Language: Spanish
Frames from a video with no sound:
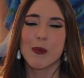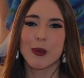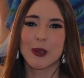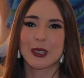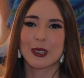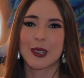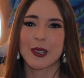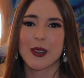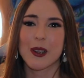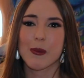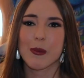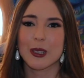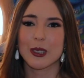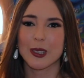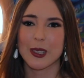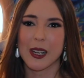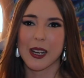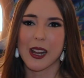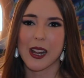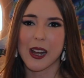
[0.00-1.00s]
Pues soy una
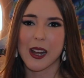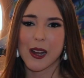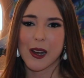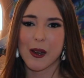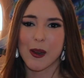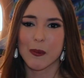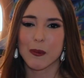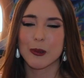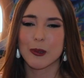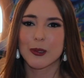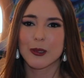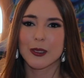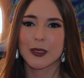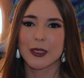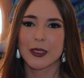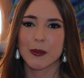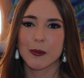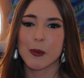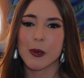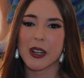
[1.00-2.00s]
persona
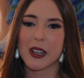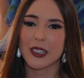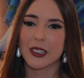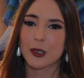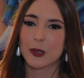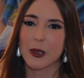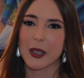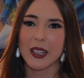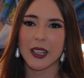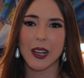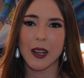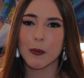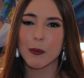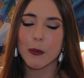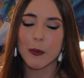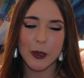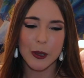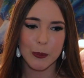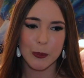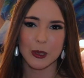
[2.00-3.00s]
muy, muy risueña,
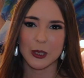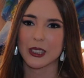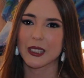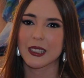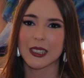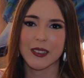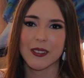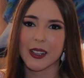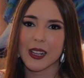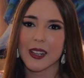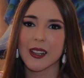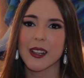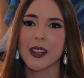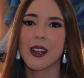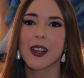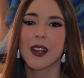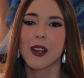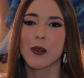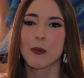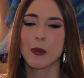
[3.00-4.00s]
muy positiva.
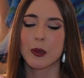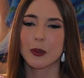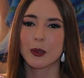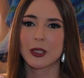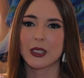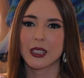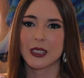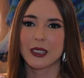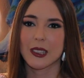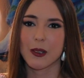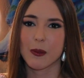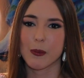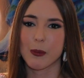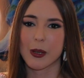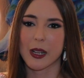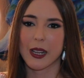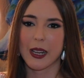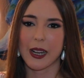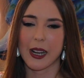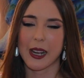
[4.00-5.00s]
Me gusta
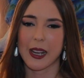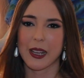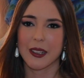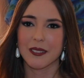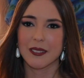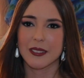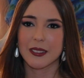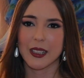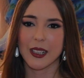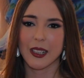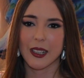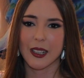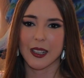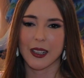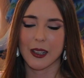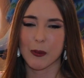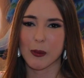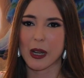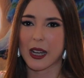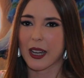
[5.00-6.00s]
siempre que la gente
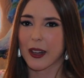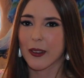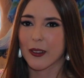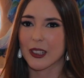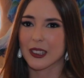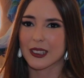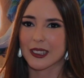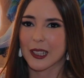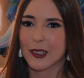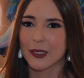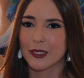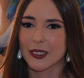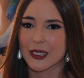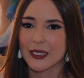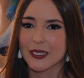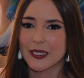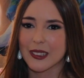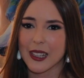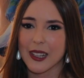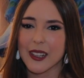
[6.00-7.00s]
de mi alrededor esté
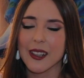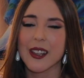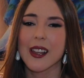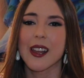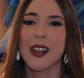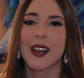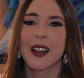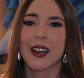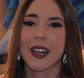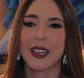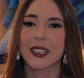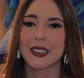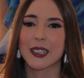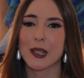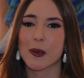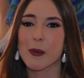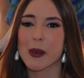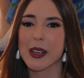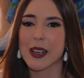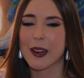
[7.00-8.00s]
contenta la gente
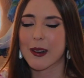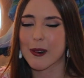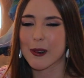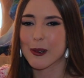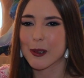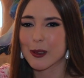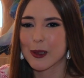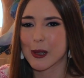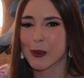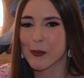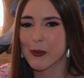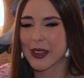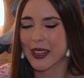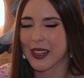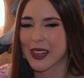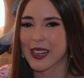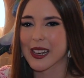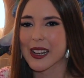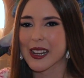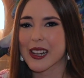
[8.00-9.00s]
que me conoce y me
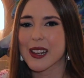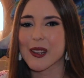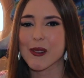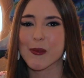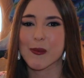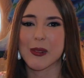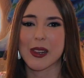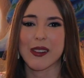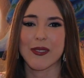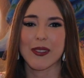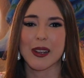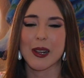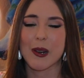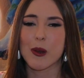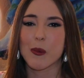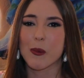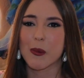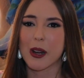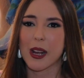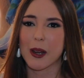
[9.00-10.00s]
quiere me define
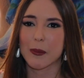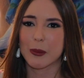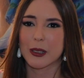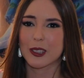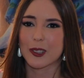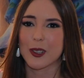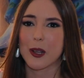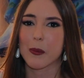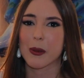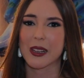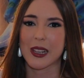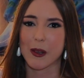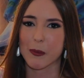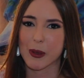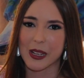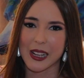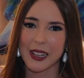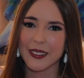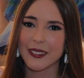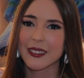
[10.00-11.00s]
como una persona
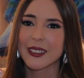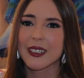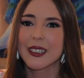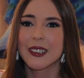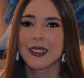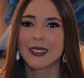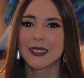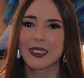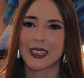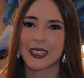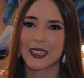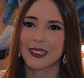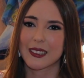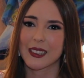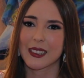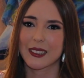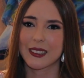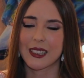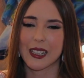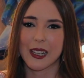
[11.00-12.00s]
vitamina, de
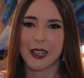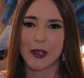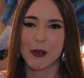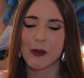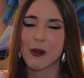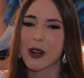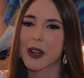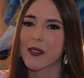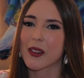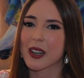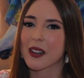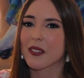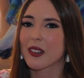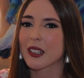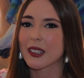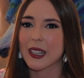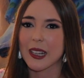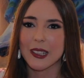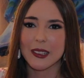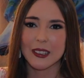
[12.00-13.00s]
esas que nunca van a
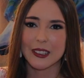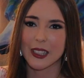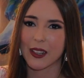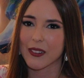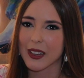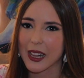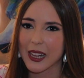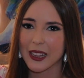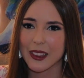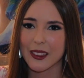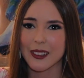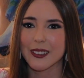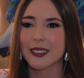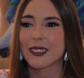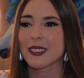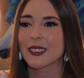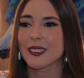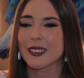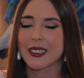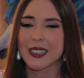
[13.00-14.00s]
faltar los
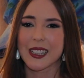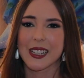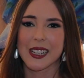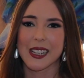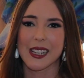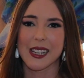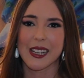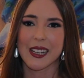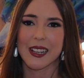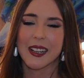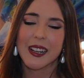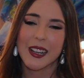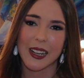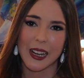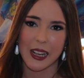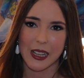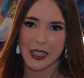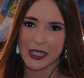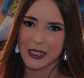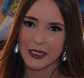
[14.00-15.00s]
abrazos ni,
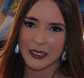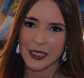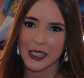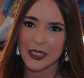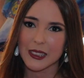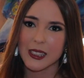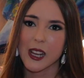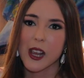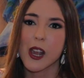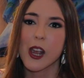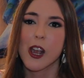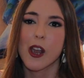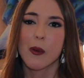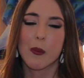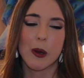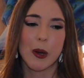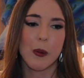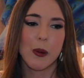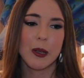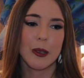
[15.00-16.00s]
las risas.
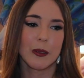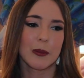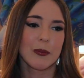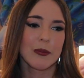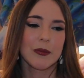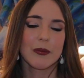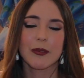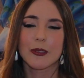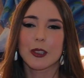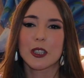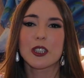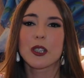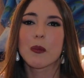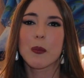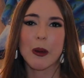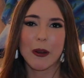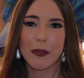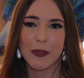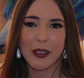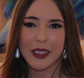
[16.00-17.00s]
Pero bueno, no soy
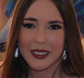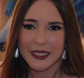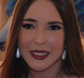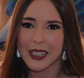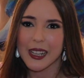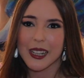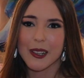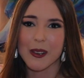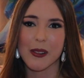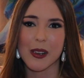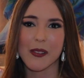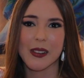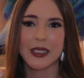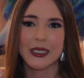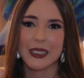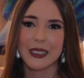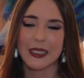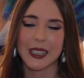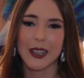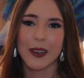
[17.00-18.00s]
perfecta y
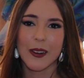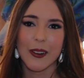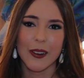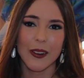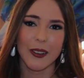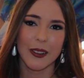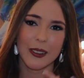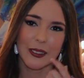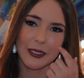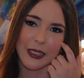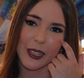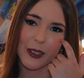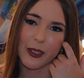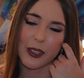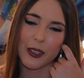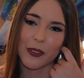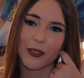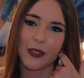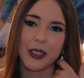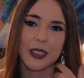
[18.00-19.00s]
obviamente tengo, tengo
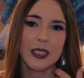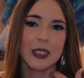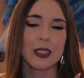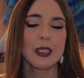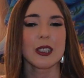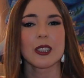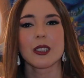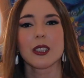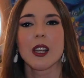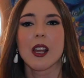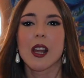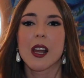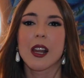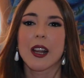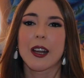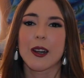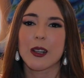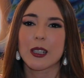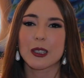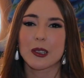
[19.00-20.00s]
defectos.
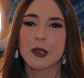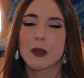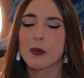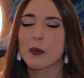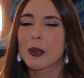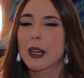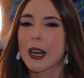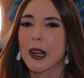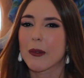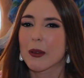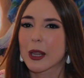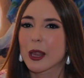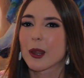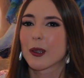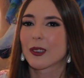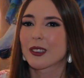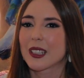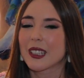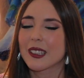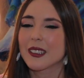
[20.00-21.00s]
Creo que soy muy
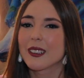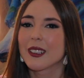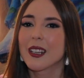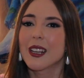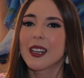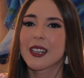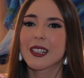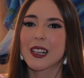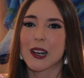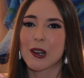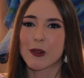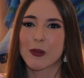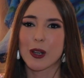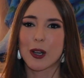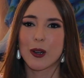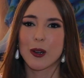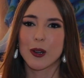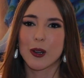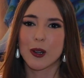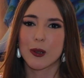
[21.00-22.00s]
cabezota y a lo
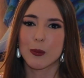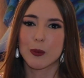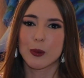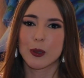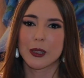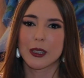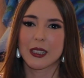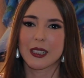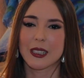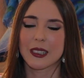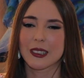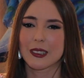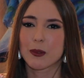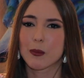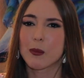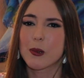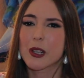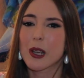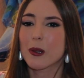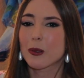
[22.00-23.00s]
mejor pues
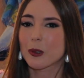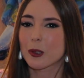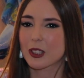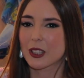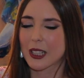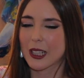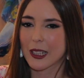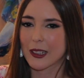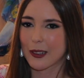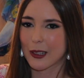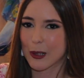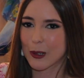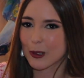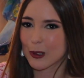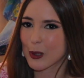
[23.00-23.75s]
muy autoexigente, ¿no?